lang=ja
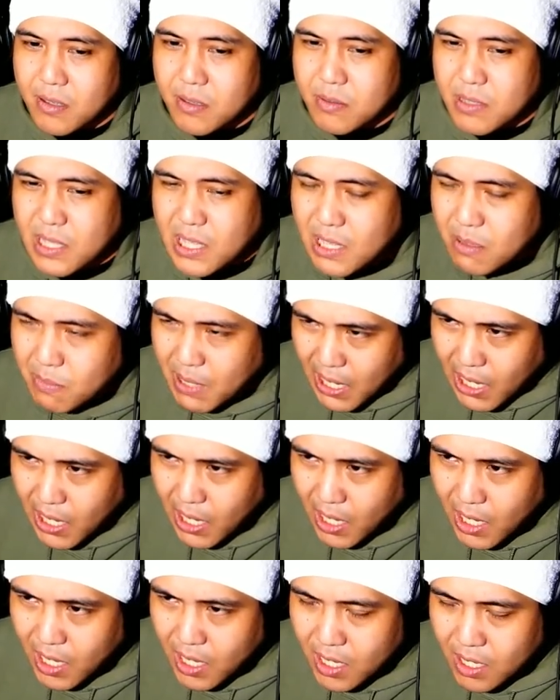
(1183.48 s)
今
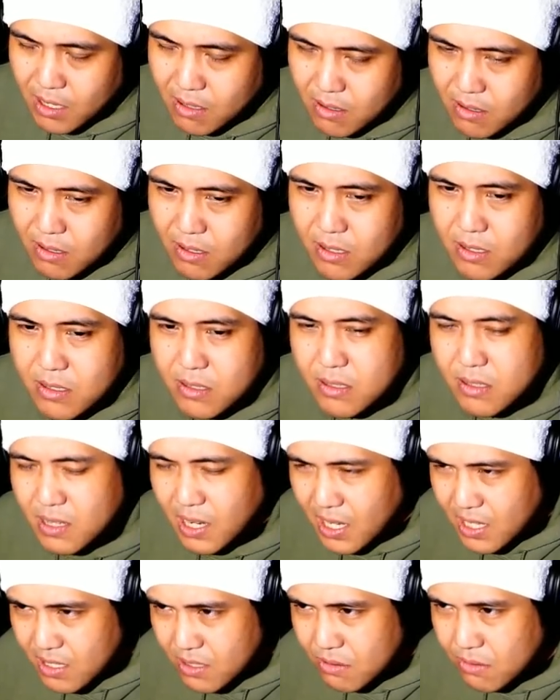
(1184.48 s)

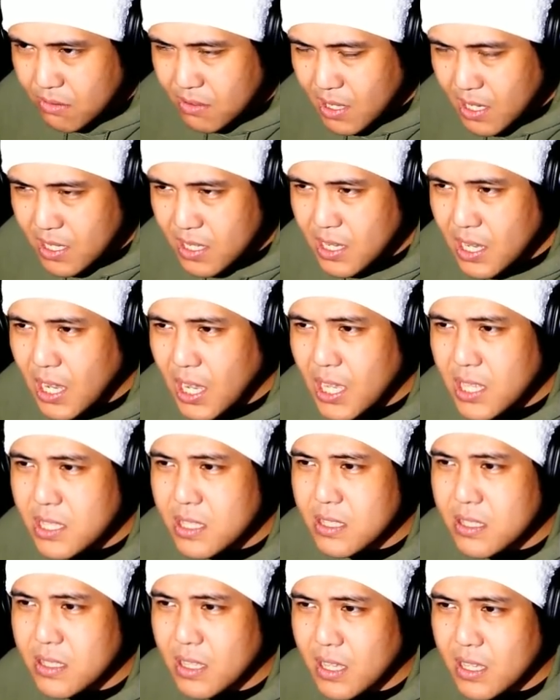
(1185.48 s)
ちゃんと何か
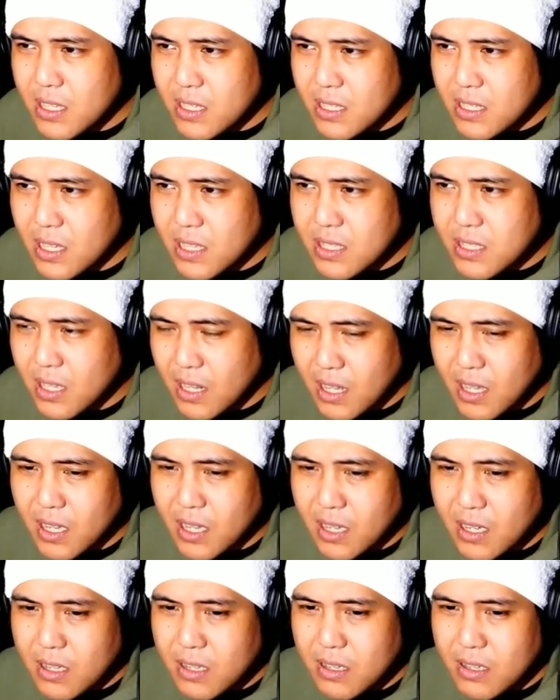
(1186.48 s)
あっったんやった
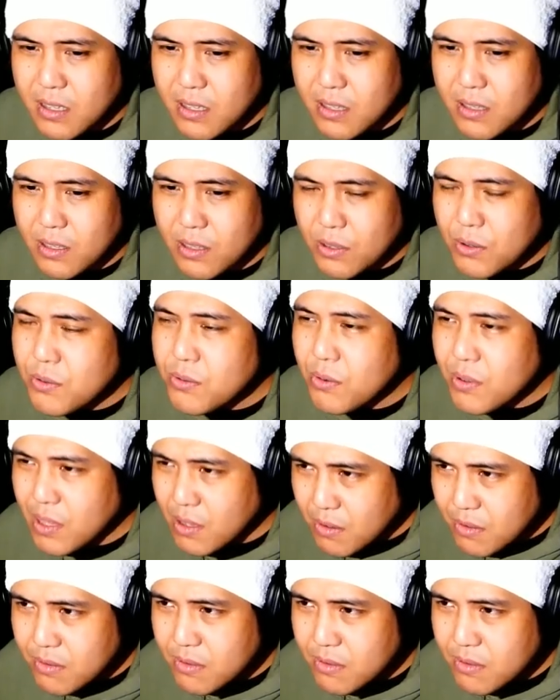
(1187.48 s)
ら言うとけよ。